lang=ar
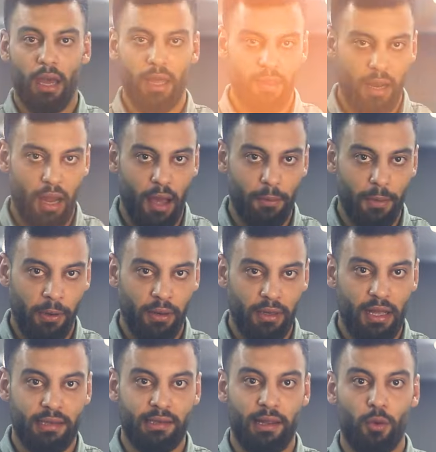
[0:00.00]
هذا الأمر
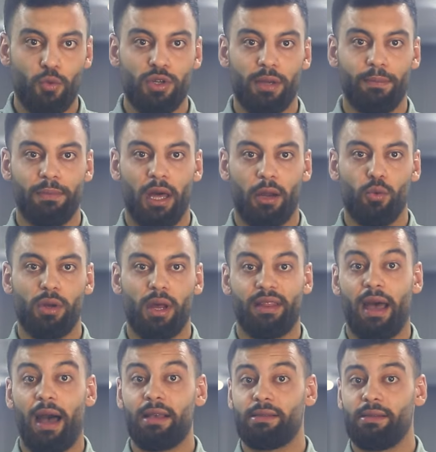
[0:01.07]
يستوجب ضرورة
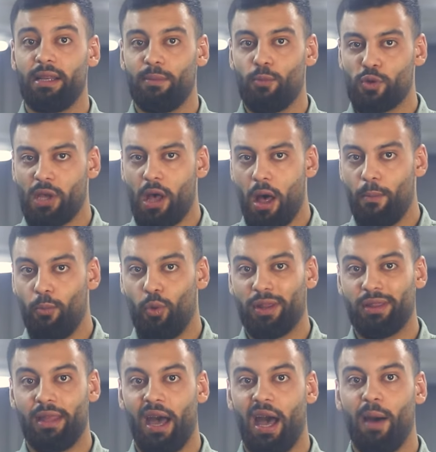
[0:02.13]
عزل المصاب
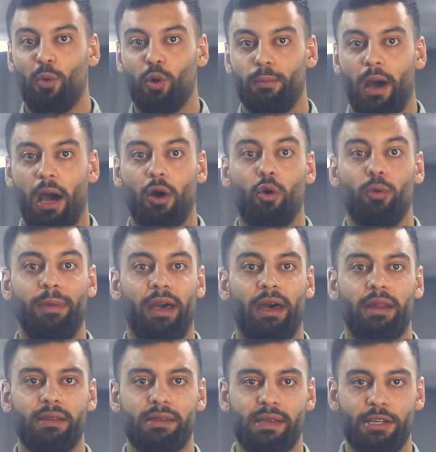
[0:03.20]
والتعامل معه
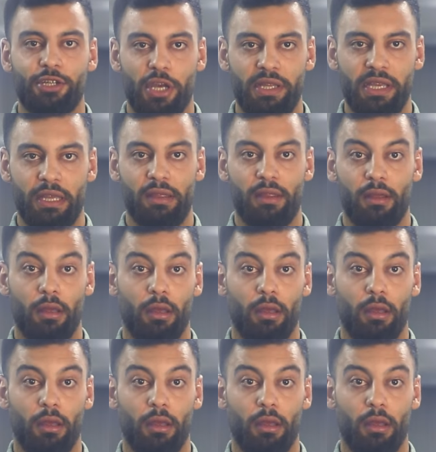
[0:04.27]
بحرص شديد